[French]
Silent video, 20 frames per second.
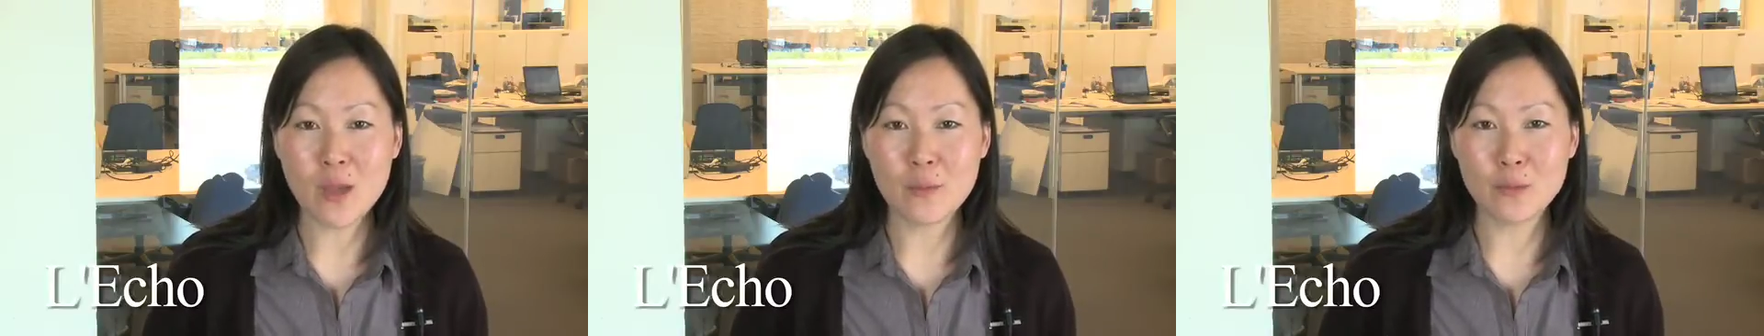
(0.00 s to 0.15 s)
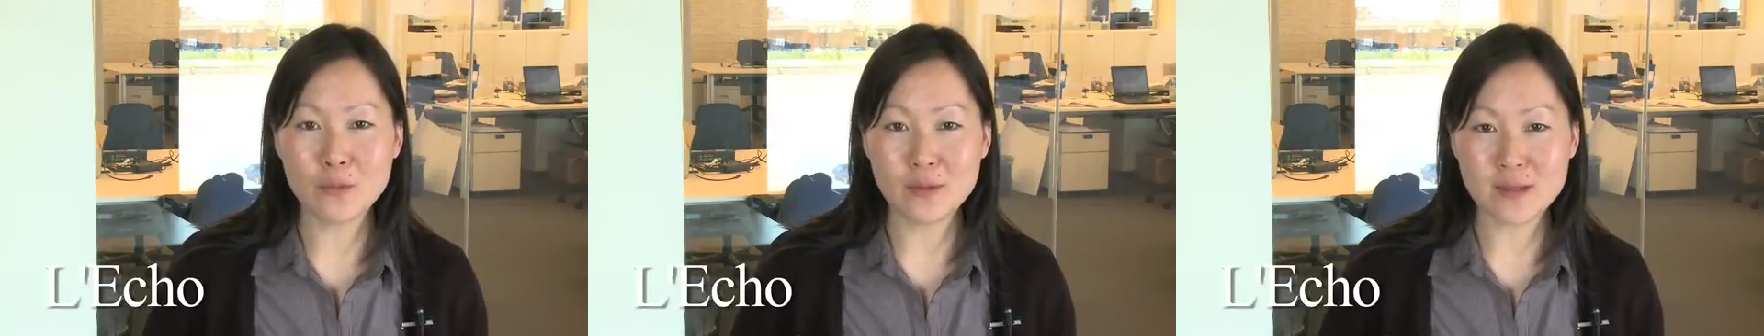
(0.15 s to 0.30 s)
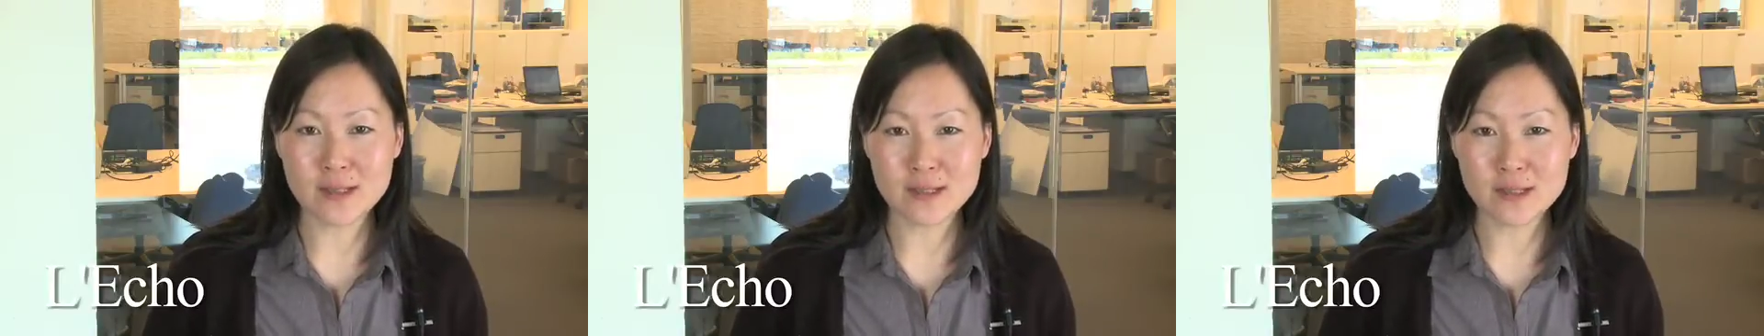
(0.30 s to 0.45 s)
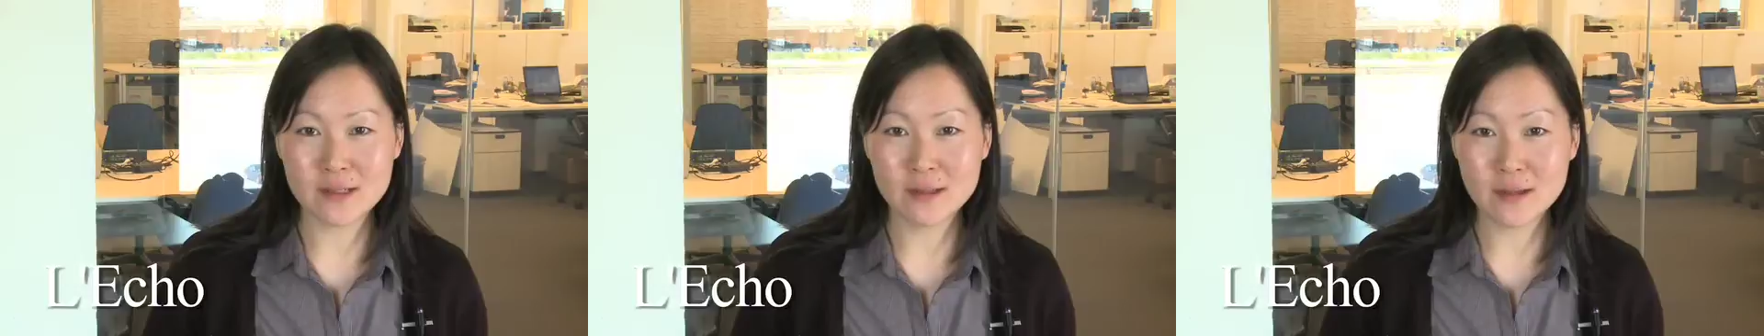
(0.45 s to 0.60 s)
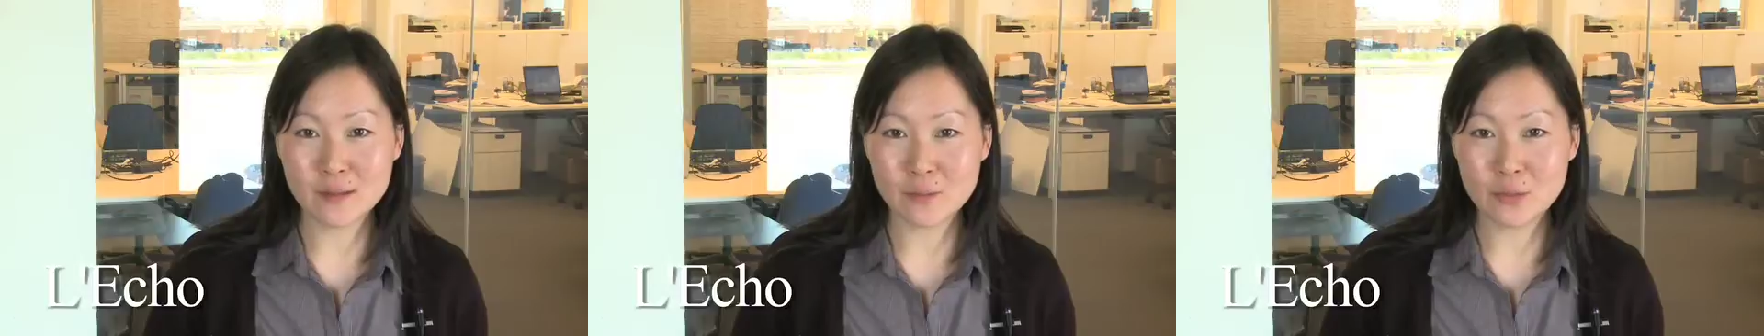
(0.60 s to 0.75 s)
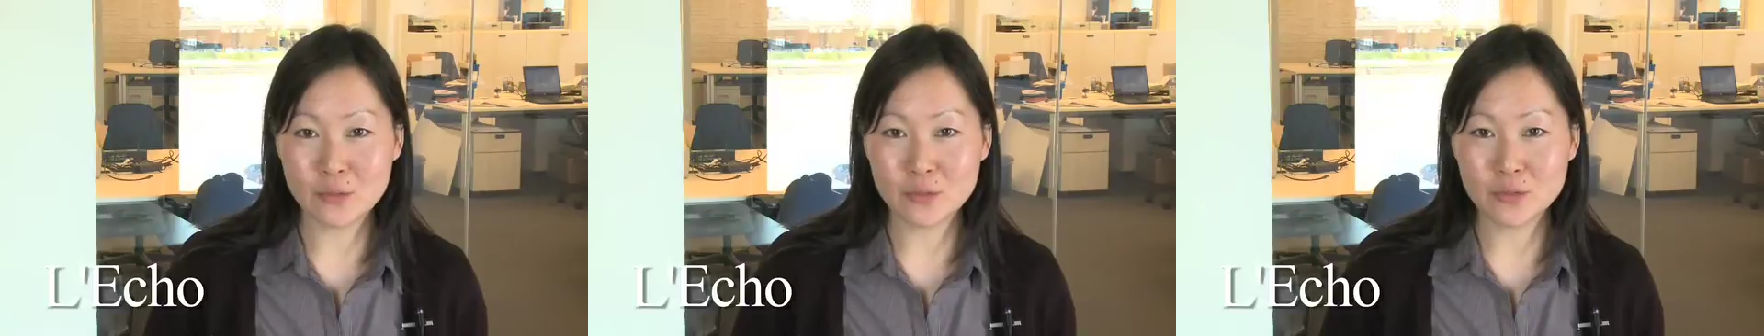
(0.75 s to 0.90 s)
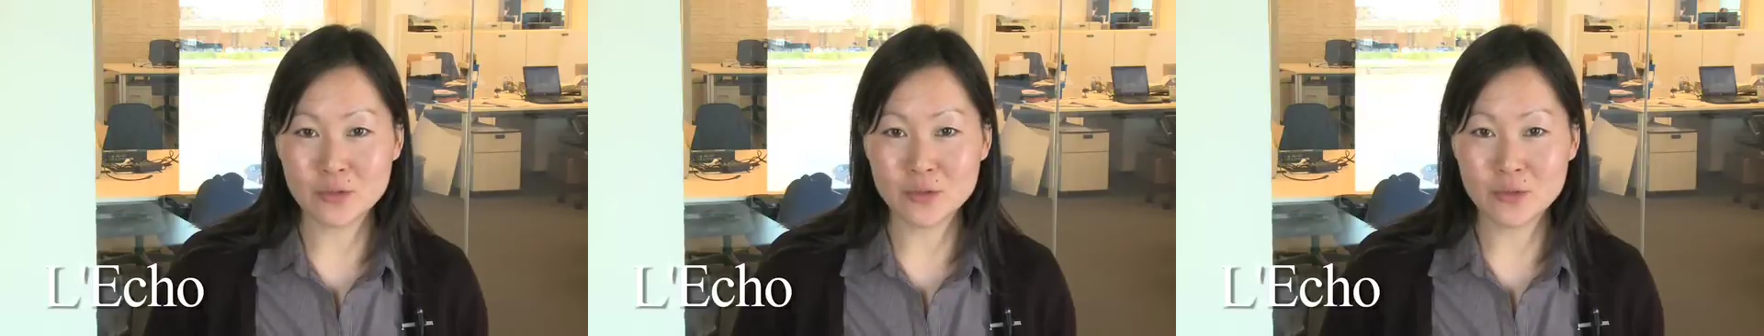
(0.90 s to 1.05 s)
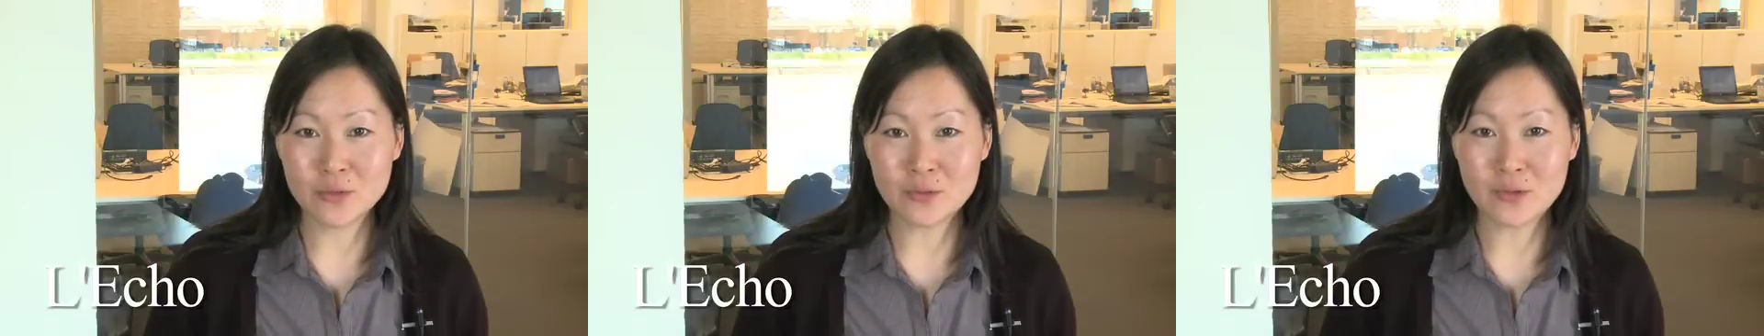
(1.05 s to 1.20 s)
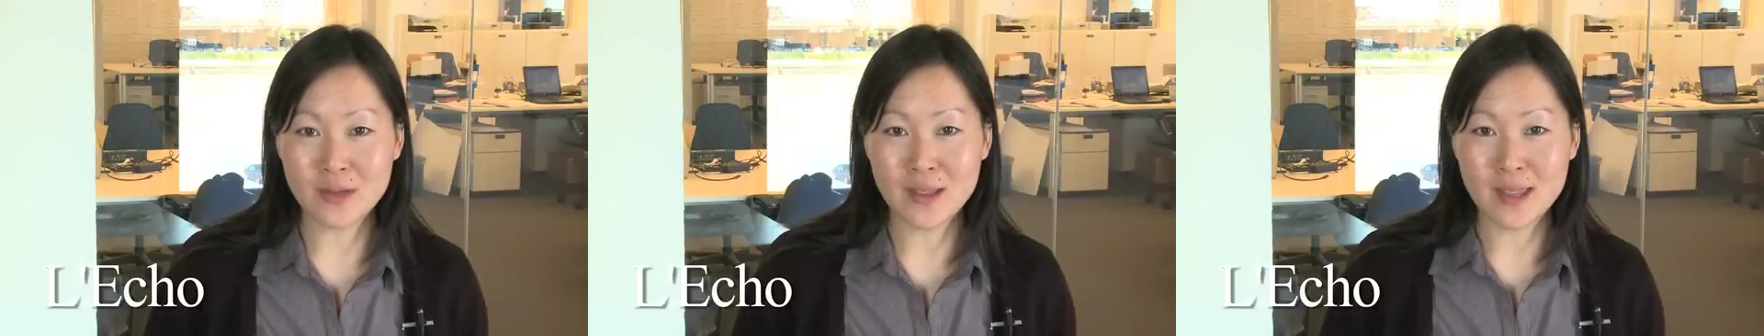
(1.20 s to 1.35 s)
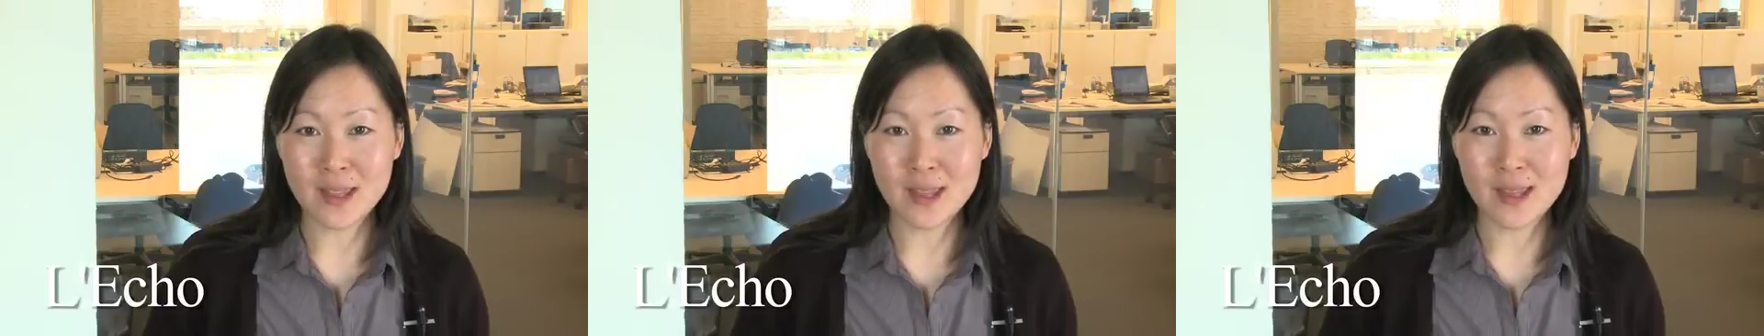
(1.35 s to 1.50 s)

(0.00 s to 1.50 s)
menacées d'implosion